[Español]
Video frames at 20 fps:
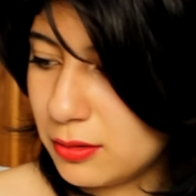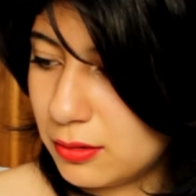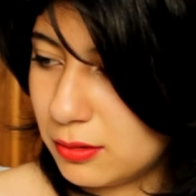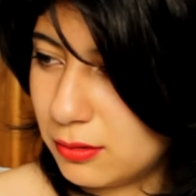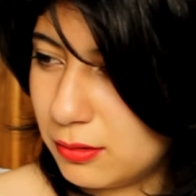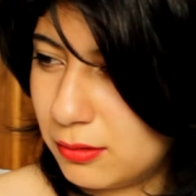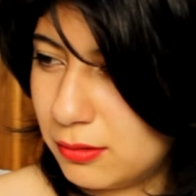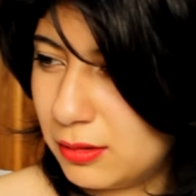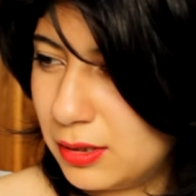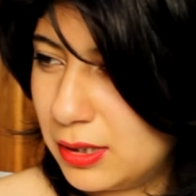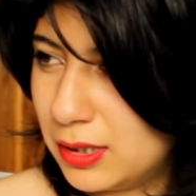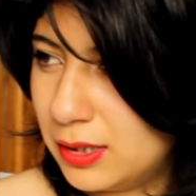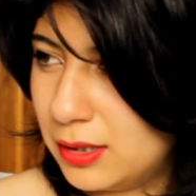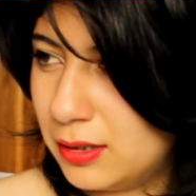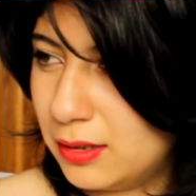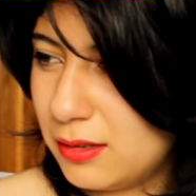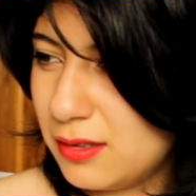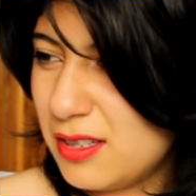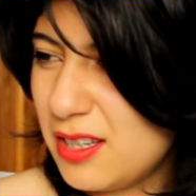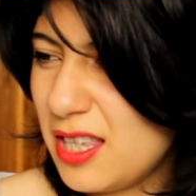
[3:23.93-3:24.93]
O
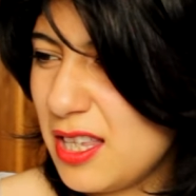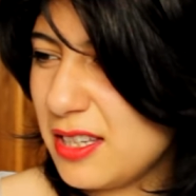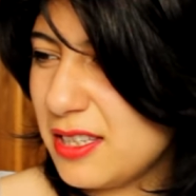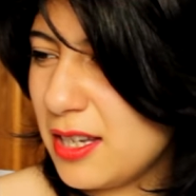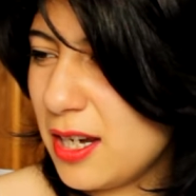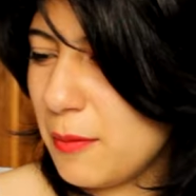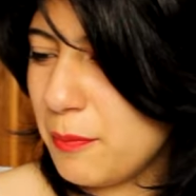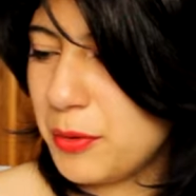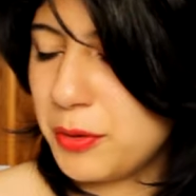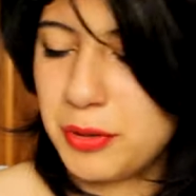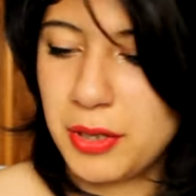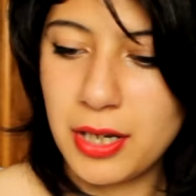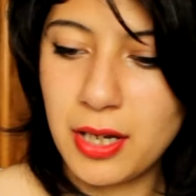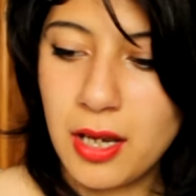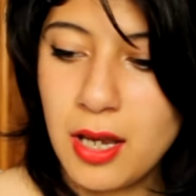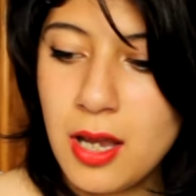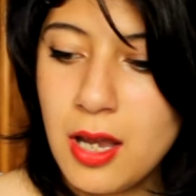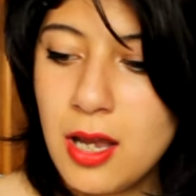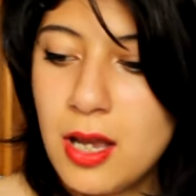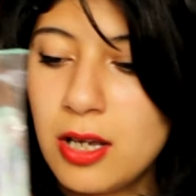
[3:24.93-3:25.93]
en... Sí, de ser en Preunic.
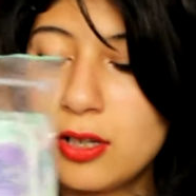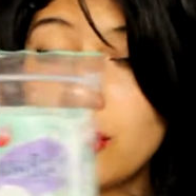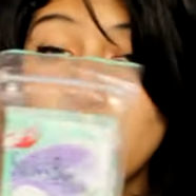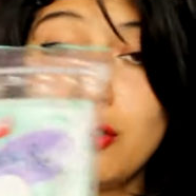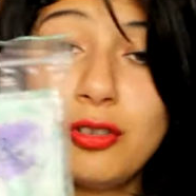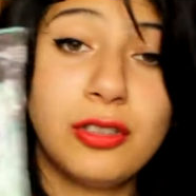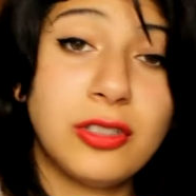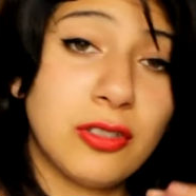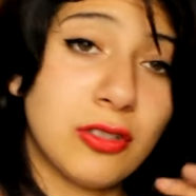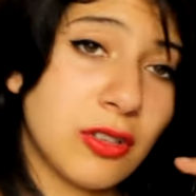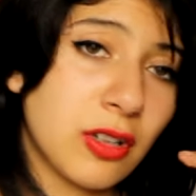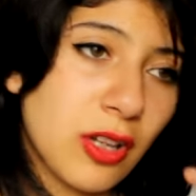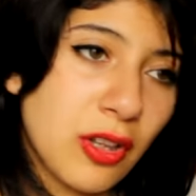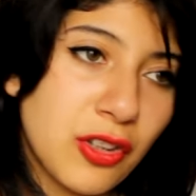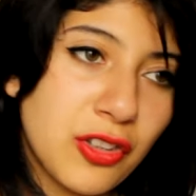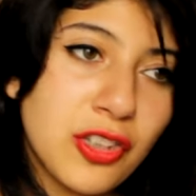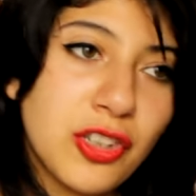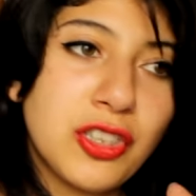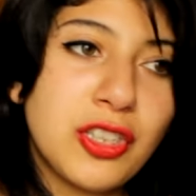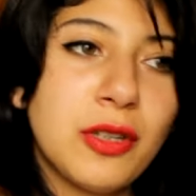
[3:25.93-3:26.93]
Son estos
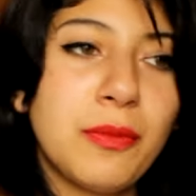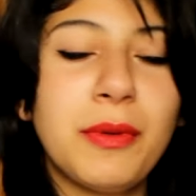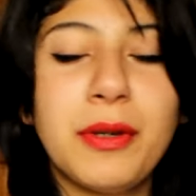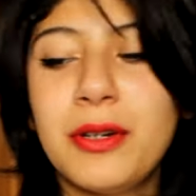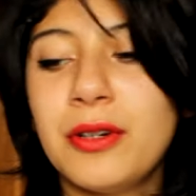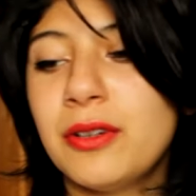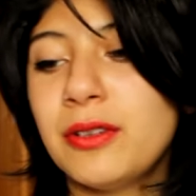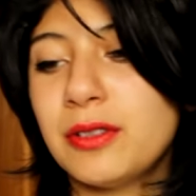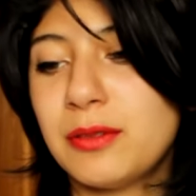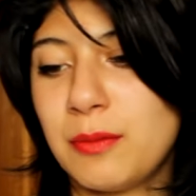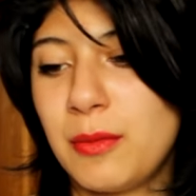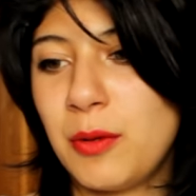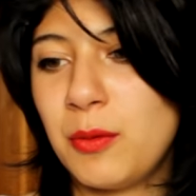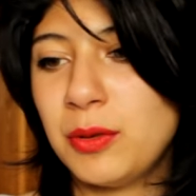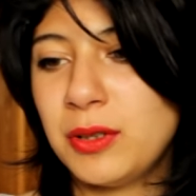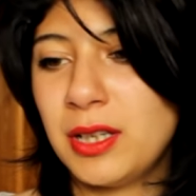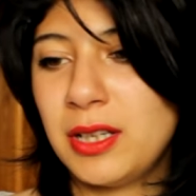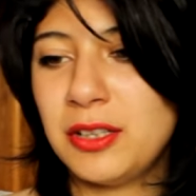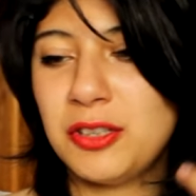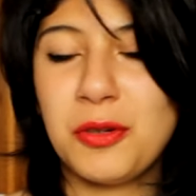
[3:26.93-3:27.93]
redondos típicos, me
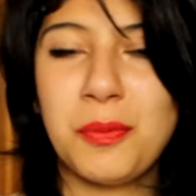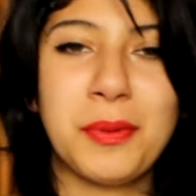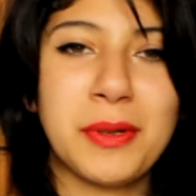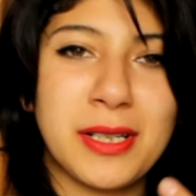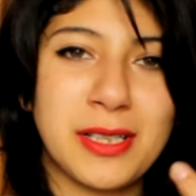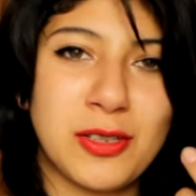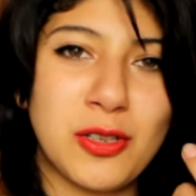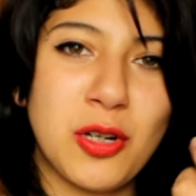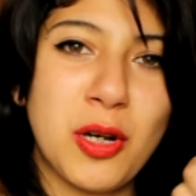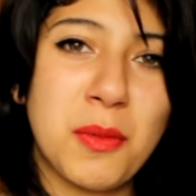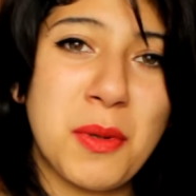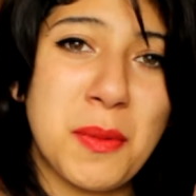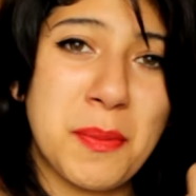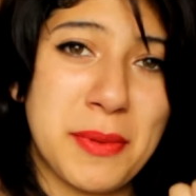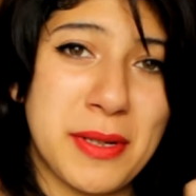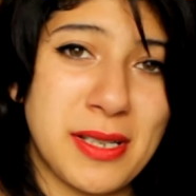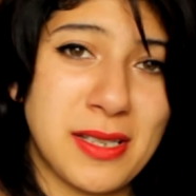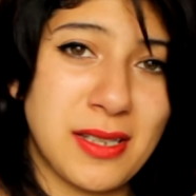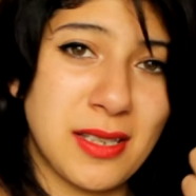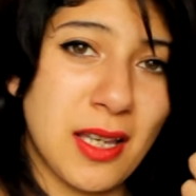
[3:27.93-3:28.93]
gustan estos porque son como
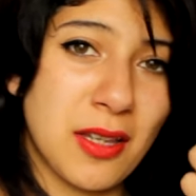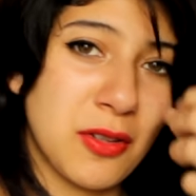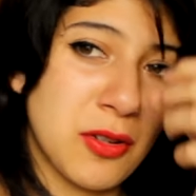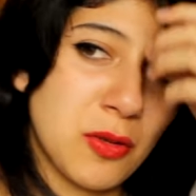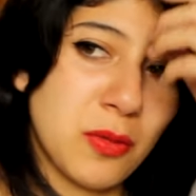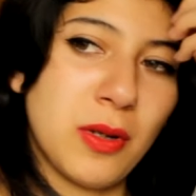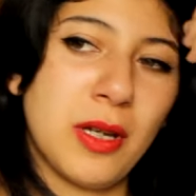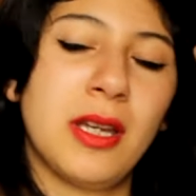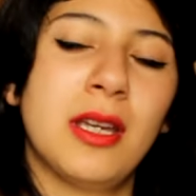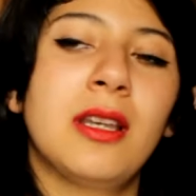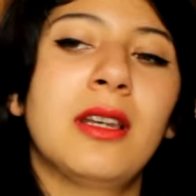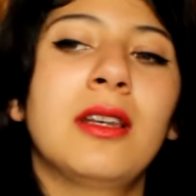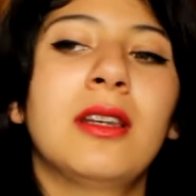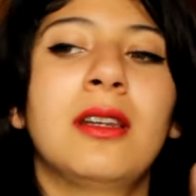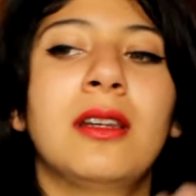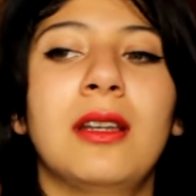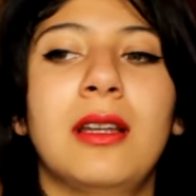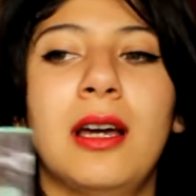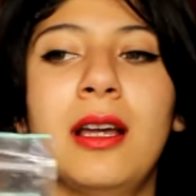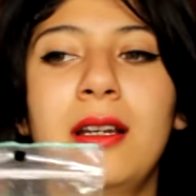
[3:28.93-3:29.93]
prensados
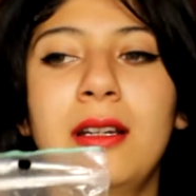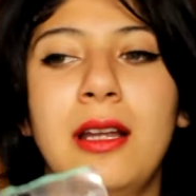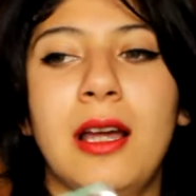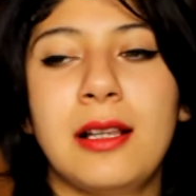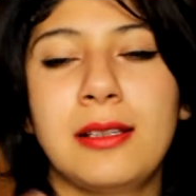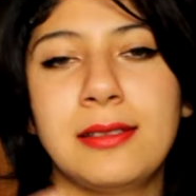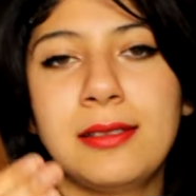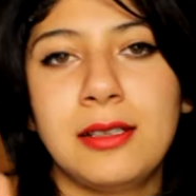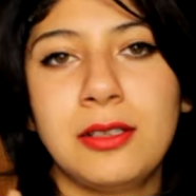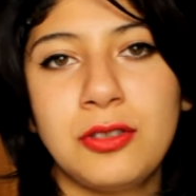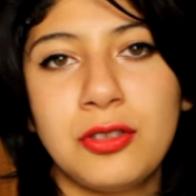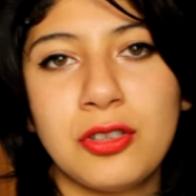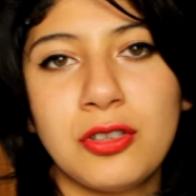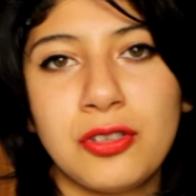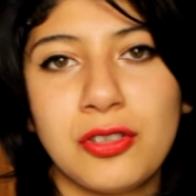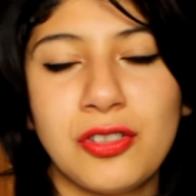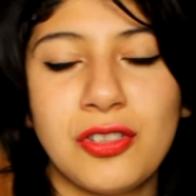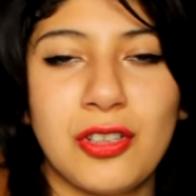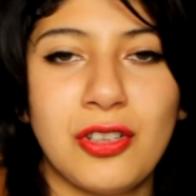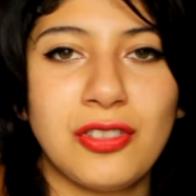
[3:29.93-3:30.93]
el, al, centro,
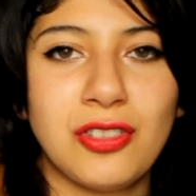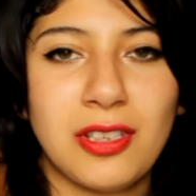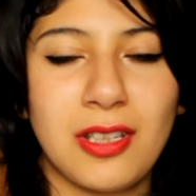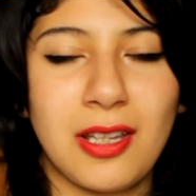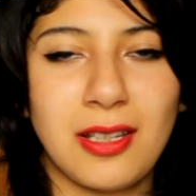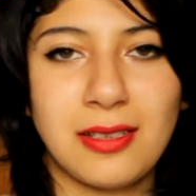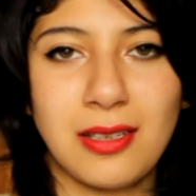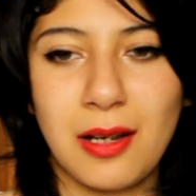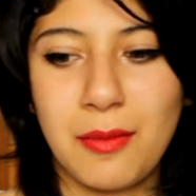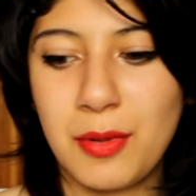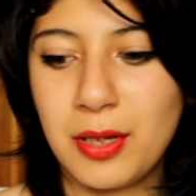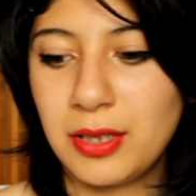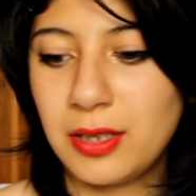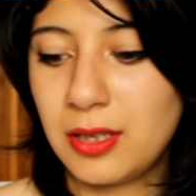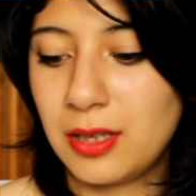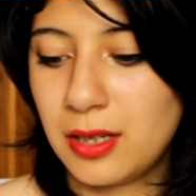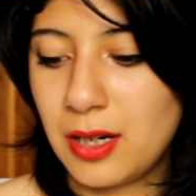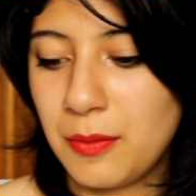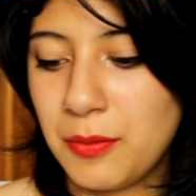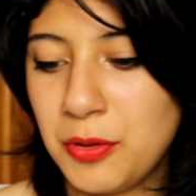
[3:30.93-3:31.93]
entonces no se te desarman
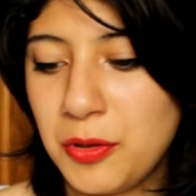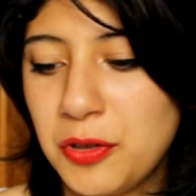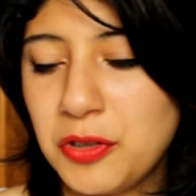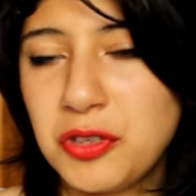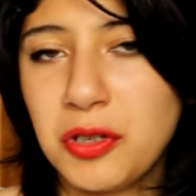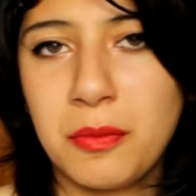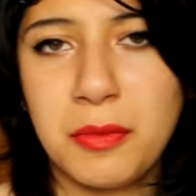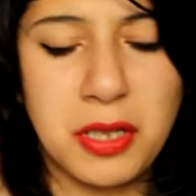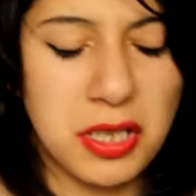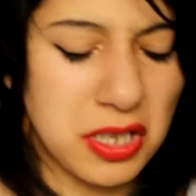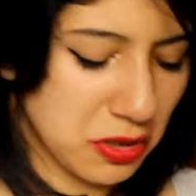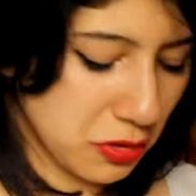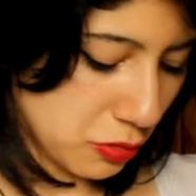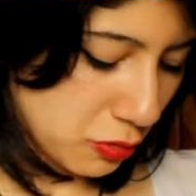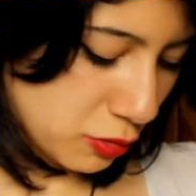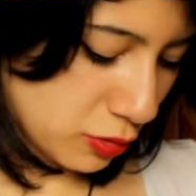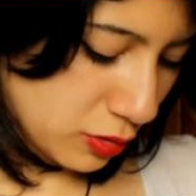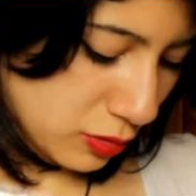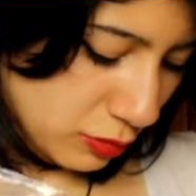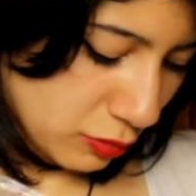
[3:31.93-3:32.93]
tan rápido. De hecho a mí estos
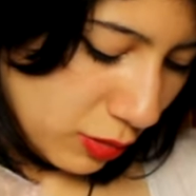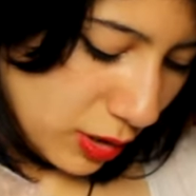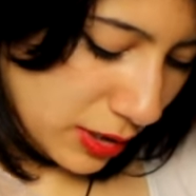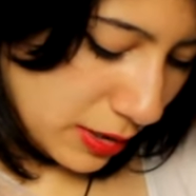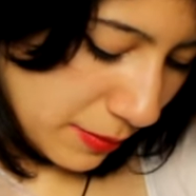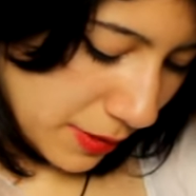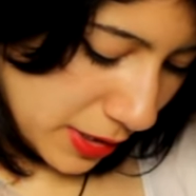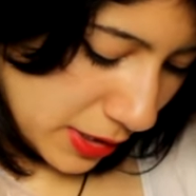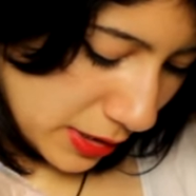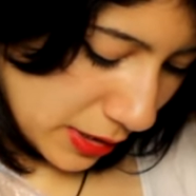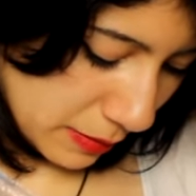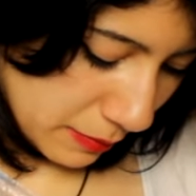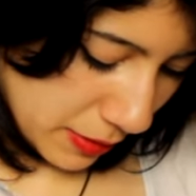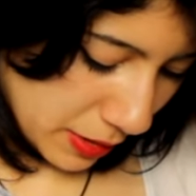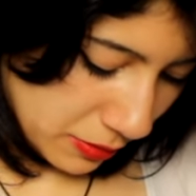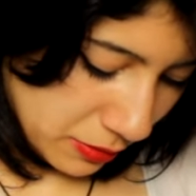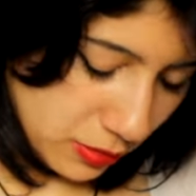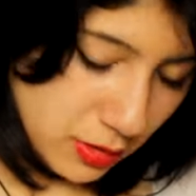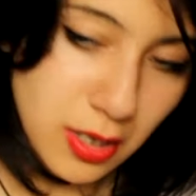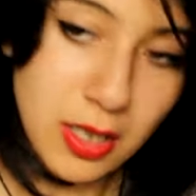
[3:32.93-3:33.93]
nunca se me han
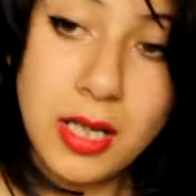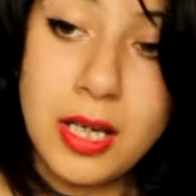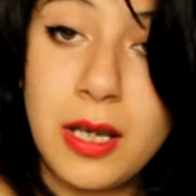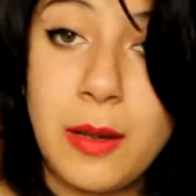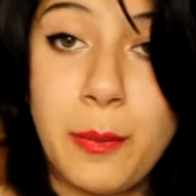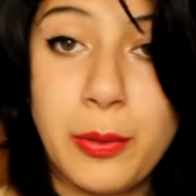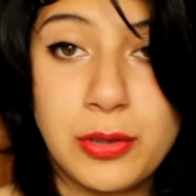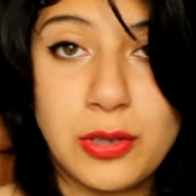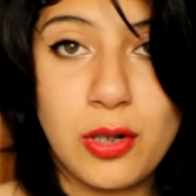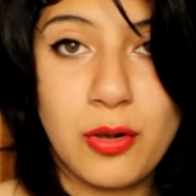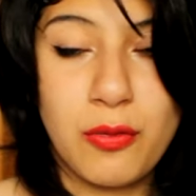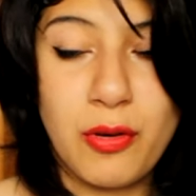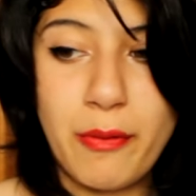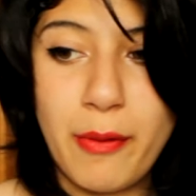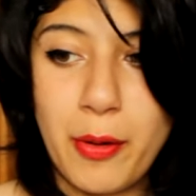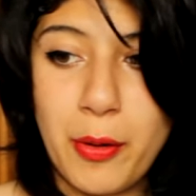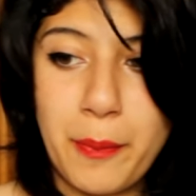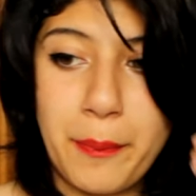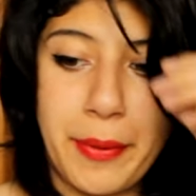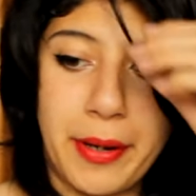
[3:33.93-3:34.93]
desarmado, por eso los vuelvo
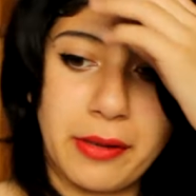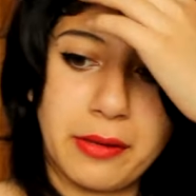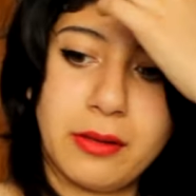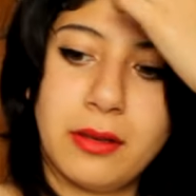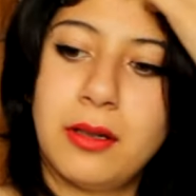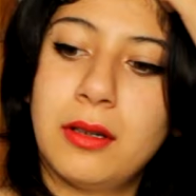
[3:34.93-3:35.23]
a comprar.